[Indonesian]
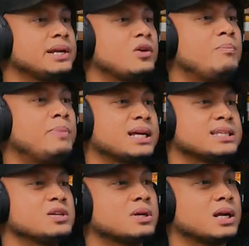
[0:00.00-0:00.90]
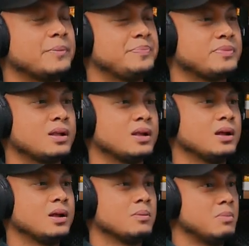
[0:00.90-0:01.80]
yang dikomparasi orang
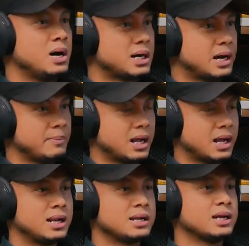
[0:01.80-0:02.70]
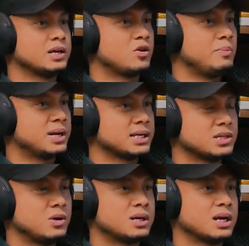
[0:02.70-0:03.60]
Betul. Barang mahal Betul. yang
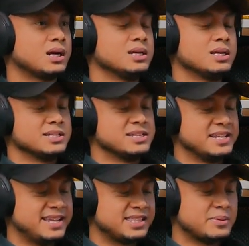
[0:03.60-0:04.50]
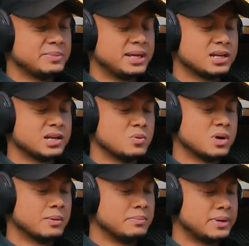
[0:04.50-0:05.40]
dikomparasi orang. Betul. Jadi kita bikin
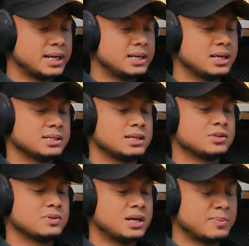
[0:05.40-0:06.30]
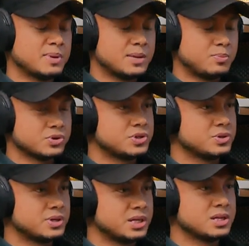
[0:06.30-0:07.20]
dua brand ya salah satunya karena beda
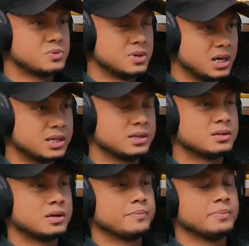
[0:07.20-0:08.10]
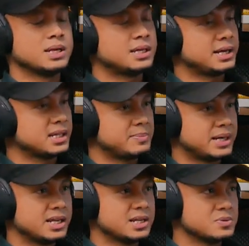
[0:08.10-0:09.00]
positioningnya juga okay. gitu ya, beda target
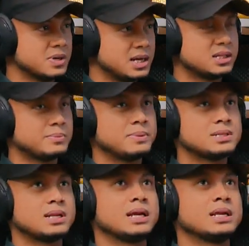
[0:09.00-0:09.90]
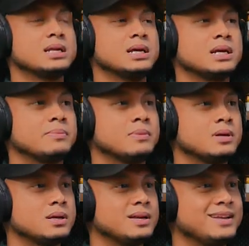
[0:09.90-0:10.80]
marketnya juga. Us, tapi selain dari
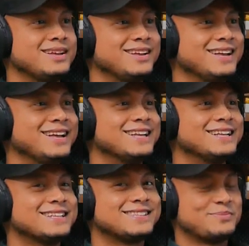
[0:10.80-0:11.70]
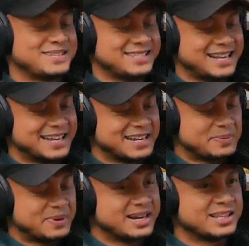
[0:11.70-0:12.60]
positioning nih. Tapi selain
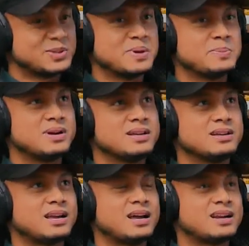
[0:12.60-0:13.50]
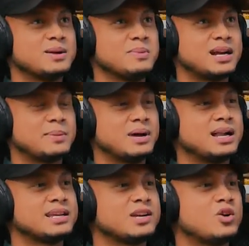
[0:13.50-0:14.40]
daripada itu memang karena barang
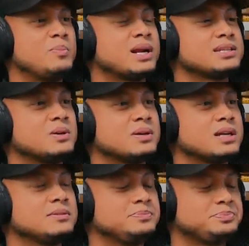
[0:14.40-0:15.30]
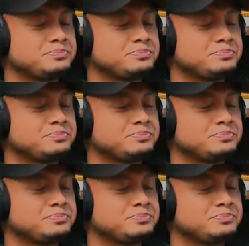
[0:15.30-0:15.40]
mahal yang dikomparasi orang,